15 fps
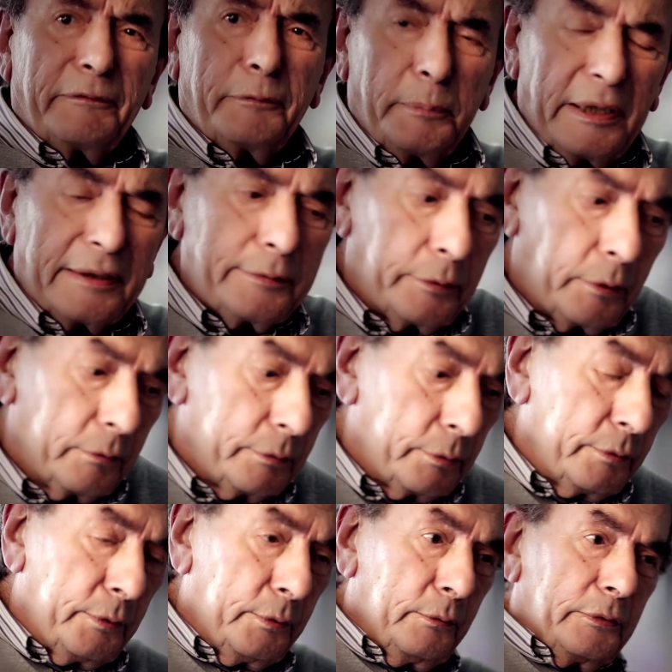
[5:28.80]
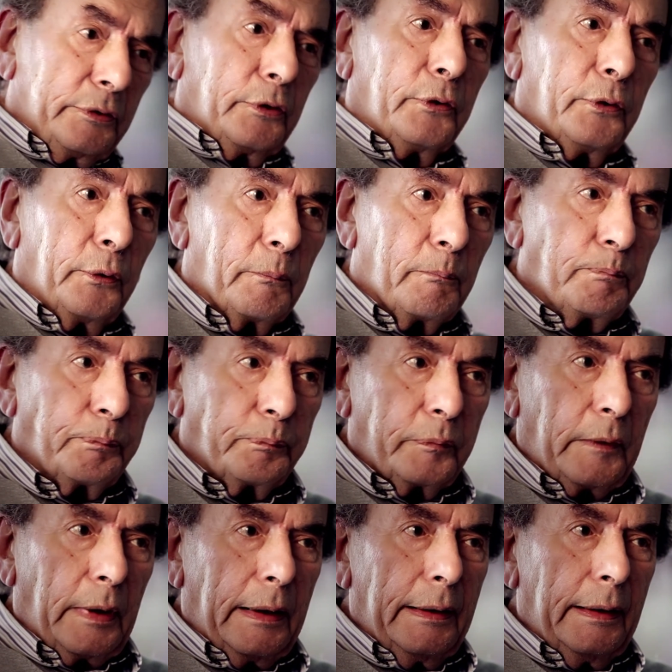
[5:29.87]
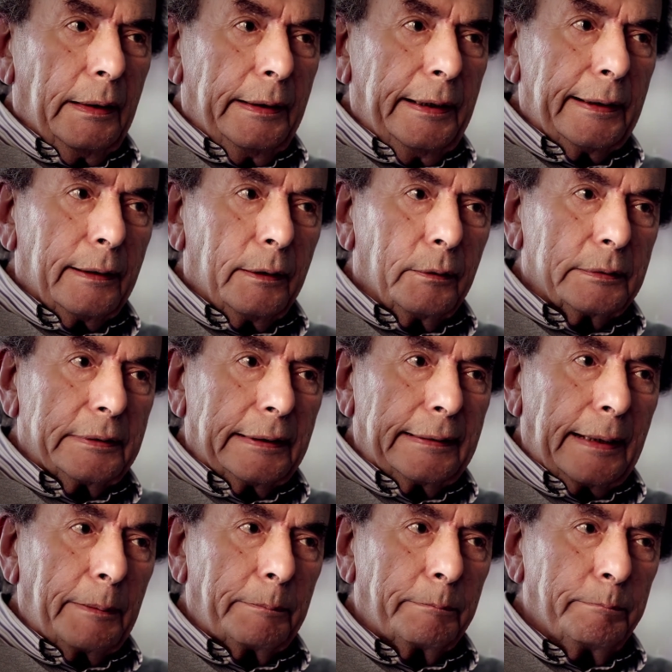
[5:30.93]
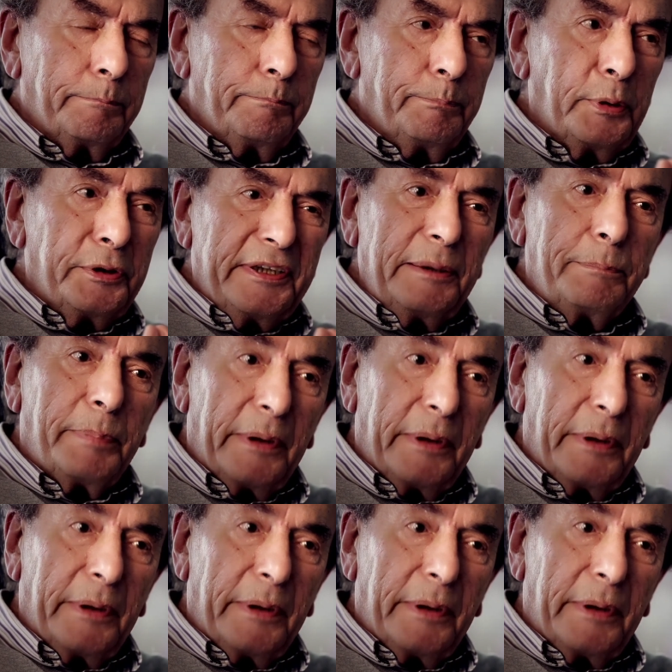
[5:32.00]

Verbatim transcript: Il faut bien se rendre compte que l'Irlande est un petit